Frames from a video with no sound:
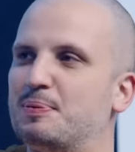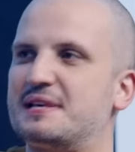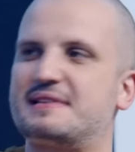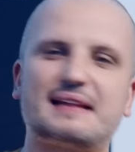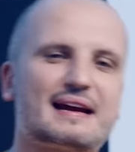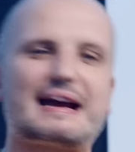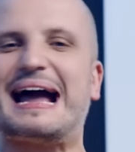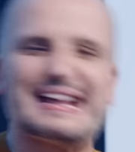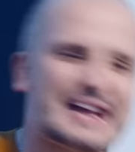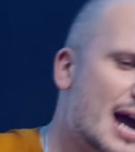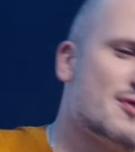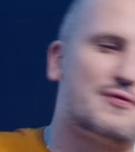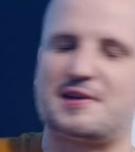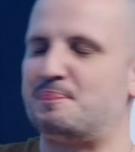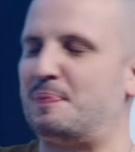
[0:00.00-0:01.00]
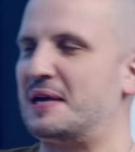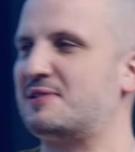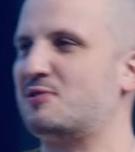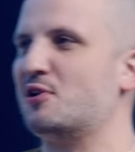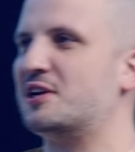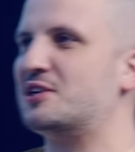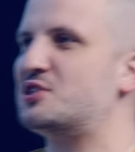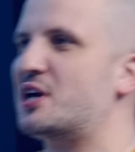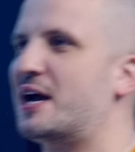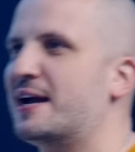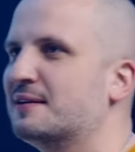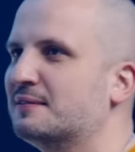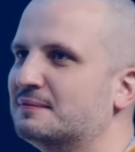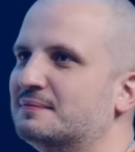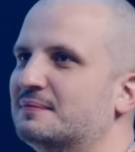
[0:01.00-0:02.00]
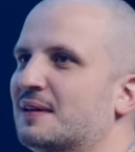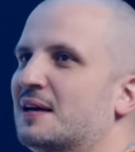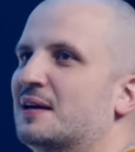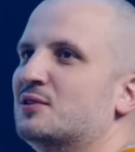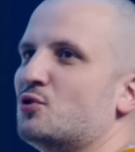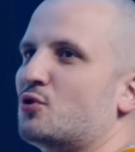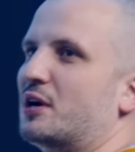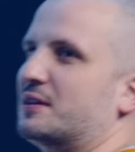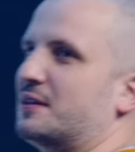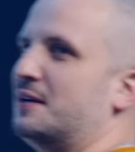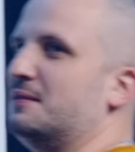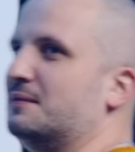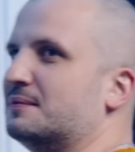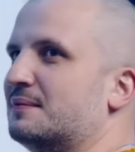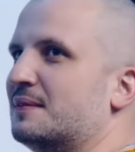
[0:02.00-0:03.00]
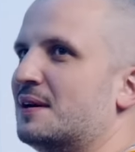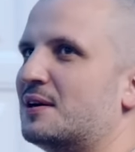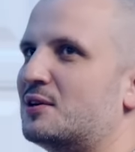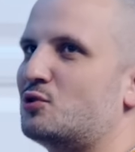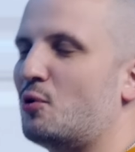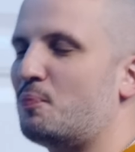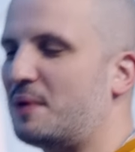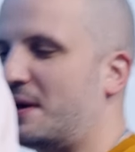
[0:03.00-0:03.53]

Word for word: быстро гоняю вас по истории чая. Ну-ка ты, кто